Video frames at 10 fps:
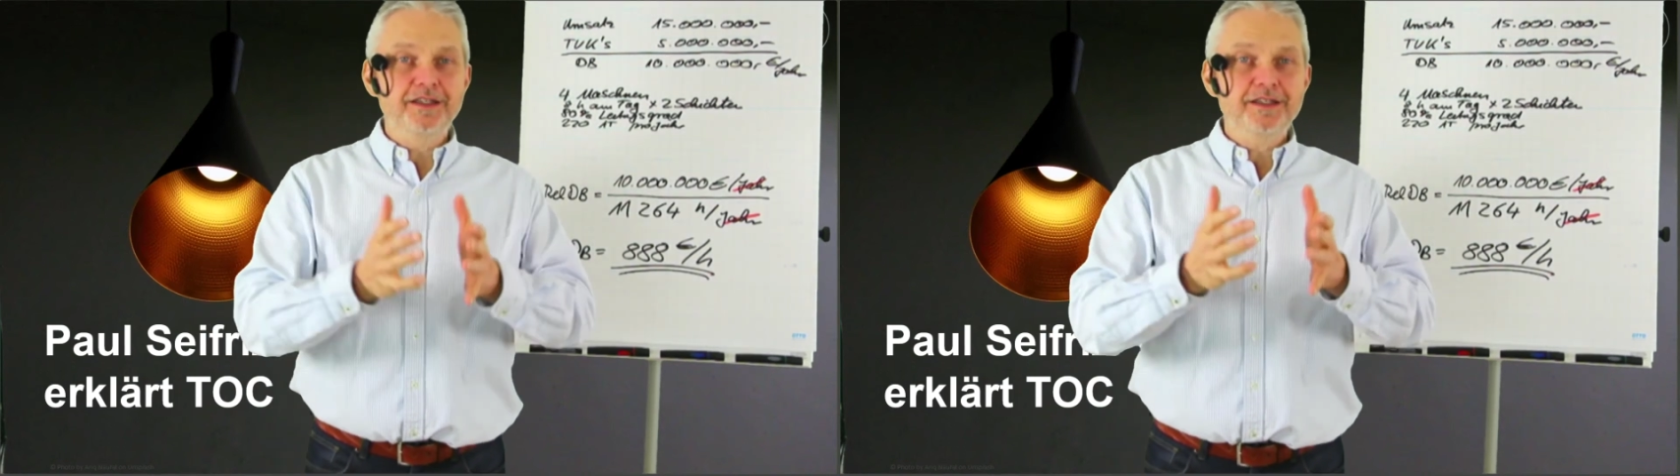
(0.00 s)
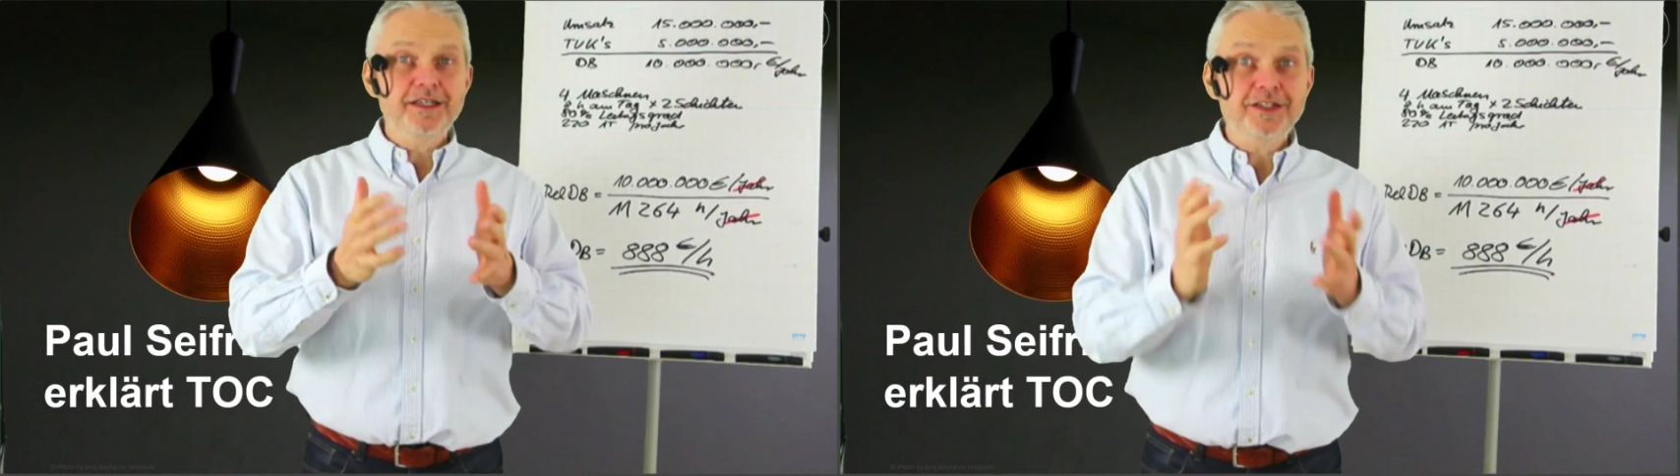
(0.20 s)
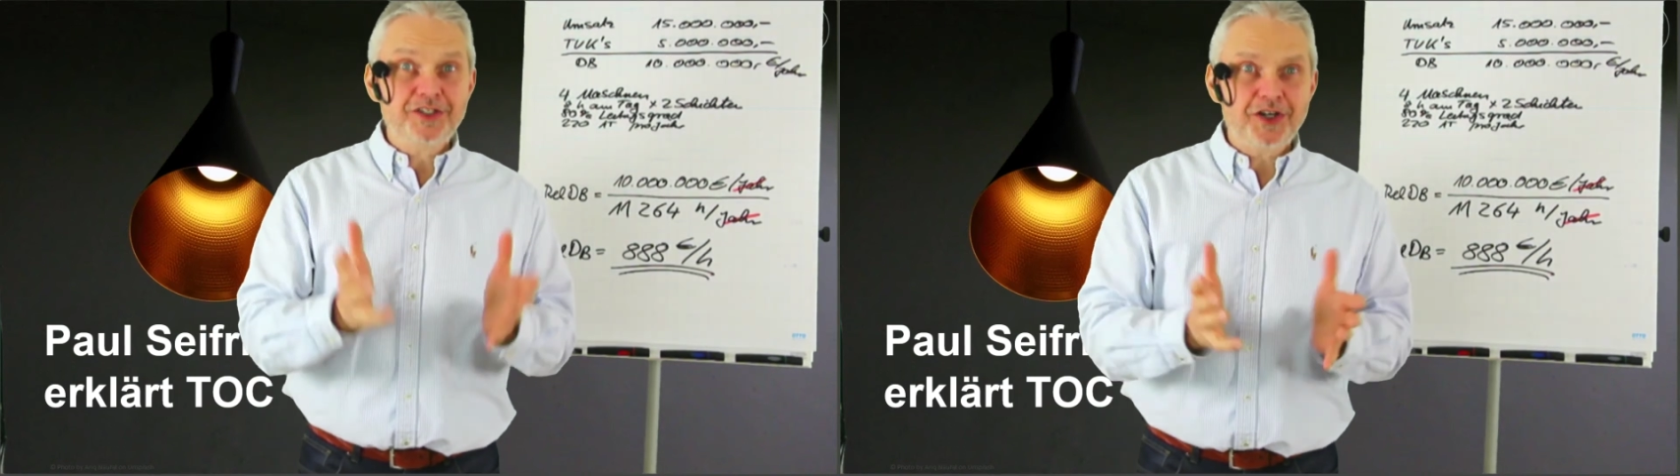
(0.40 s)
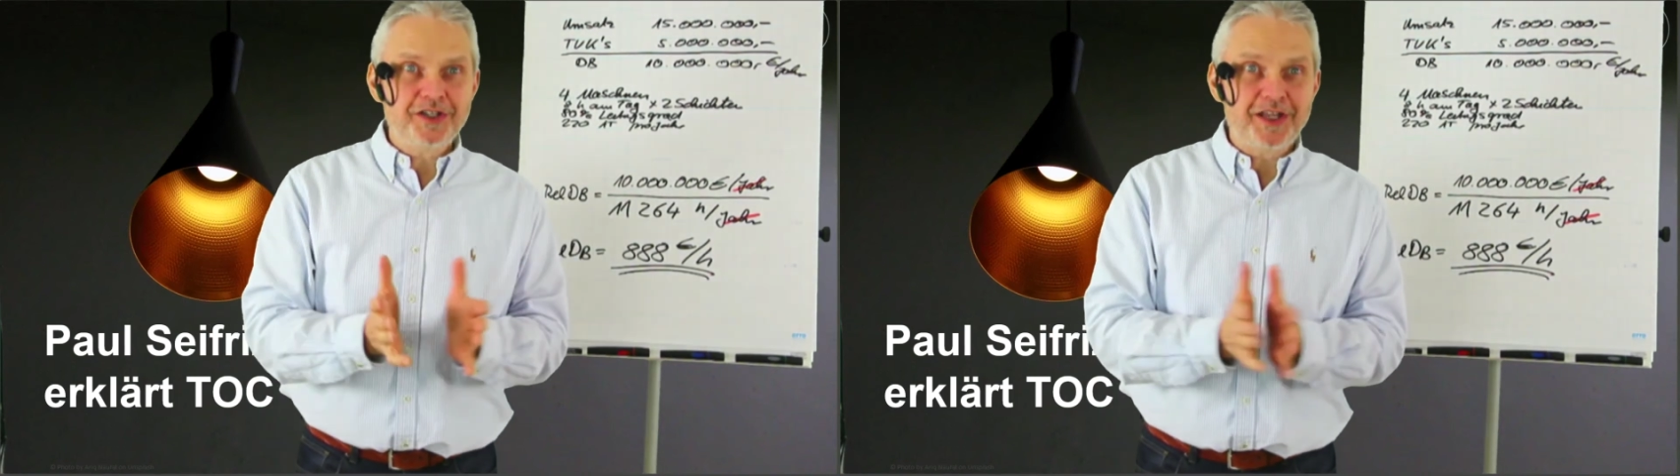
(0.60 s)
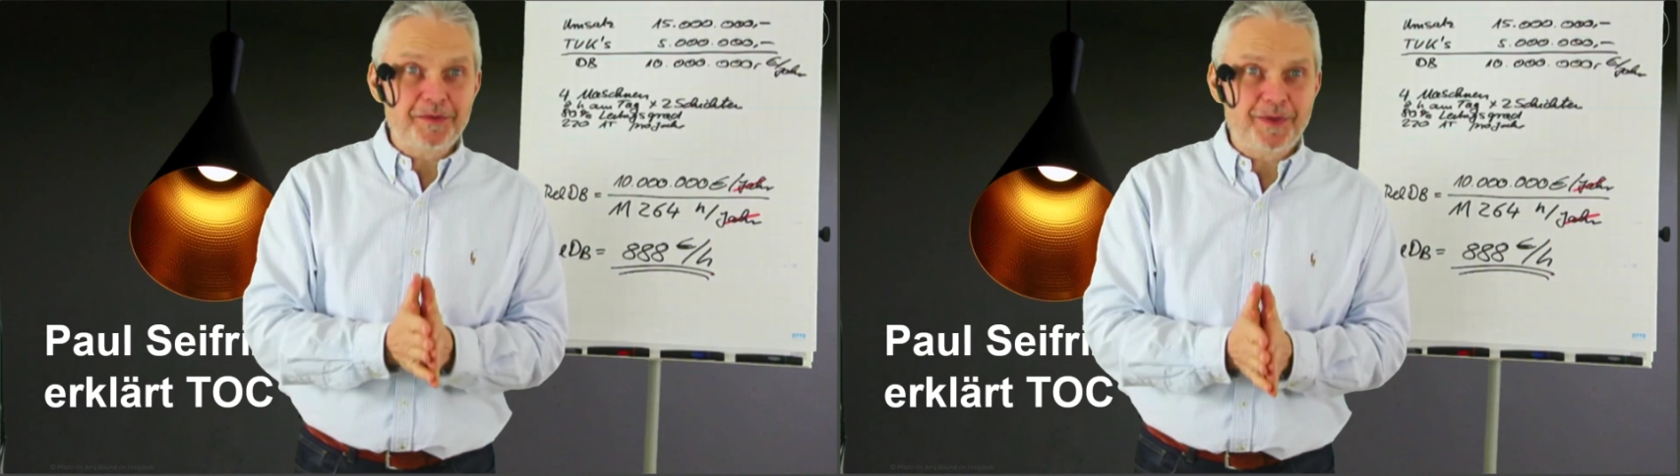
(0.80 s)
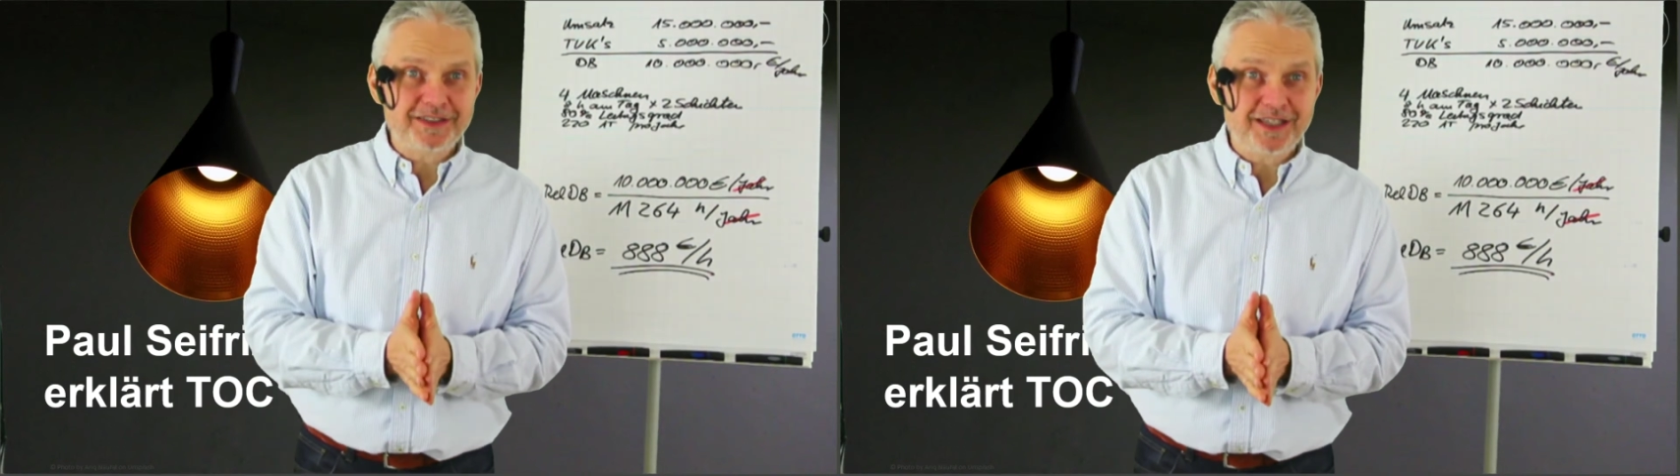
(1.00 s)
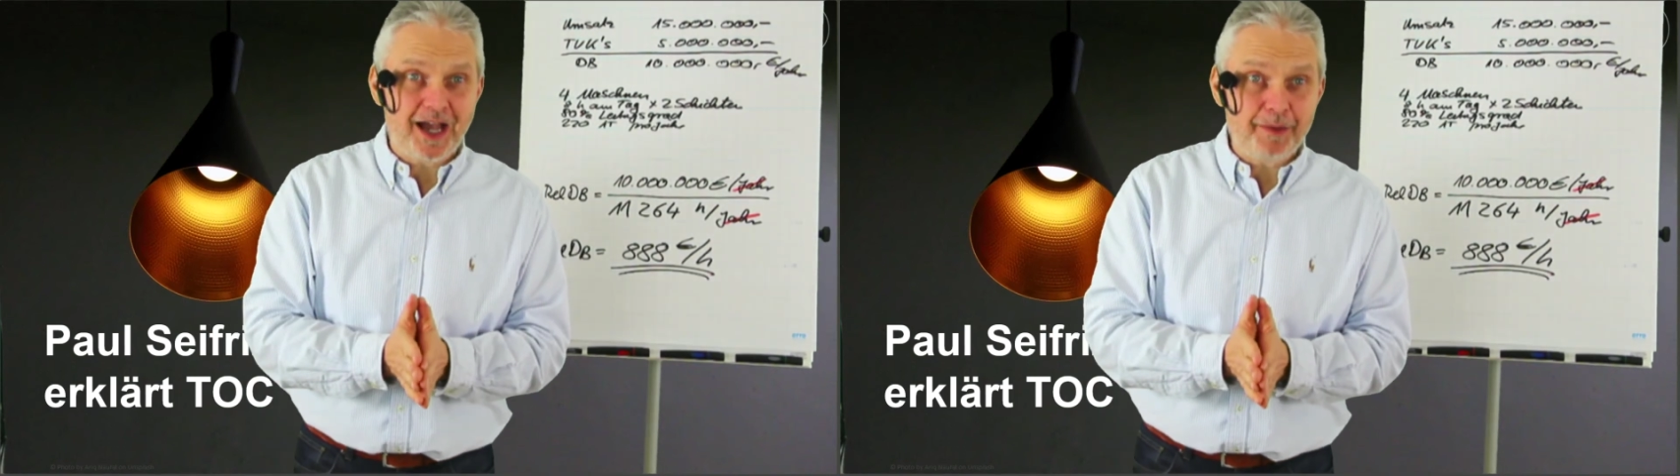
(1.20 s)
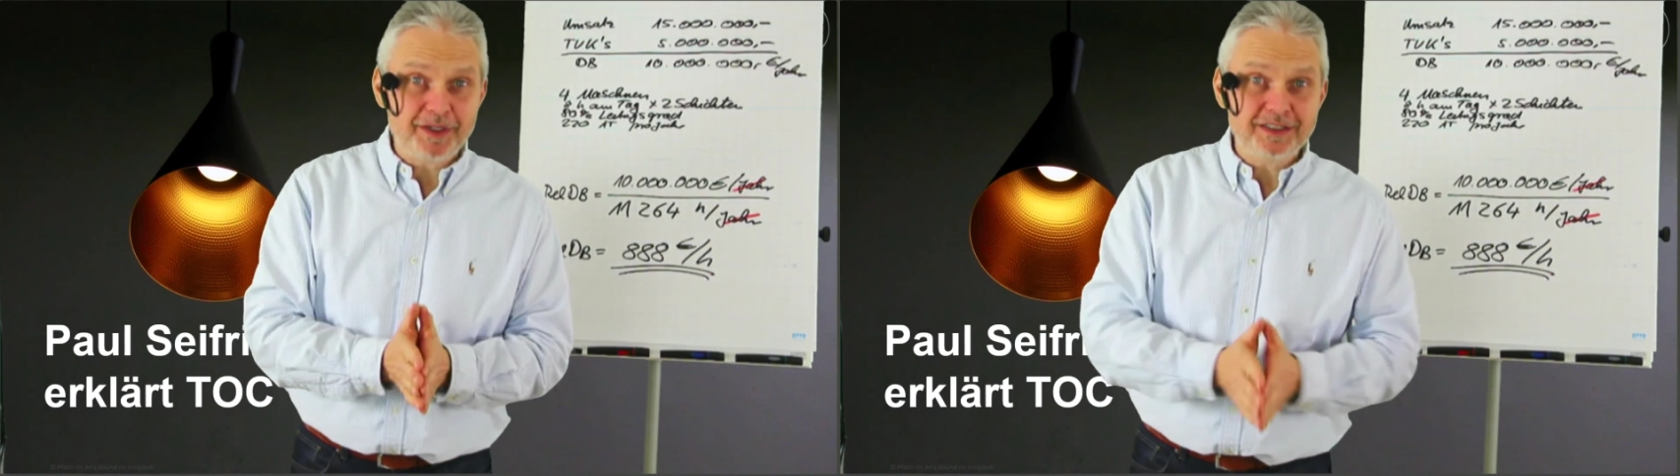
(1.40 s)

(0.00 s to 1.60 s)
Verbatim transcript: internen Engpass haben,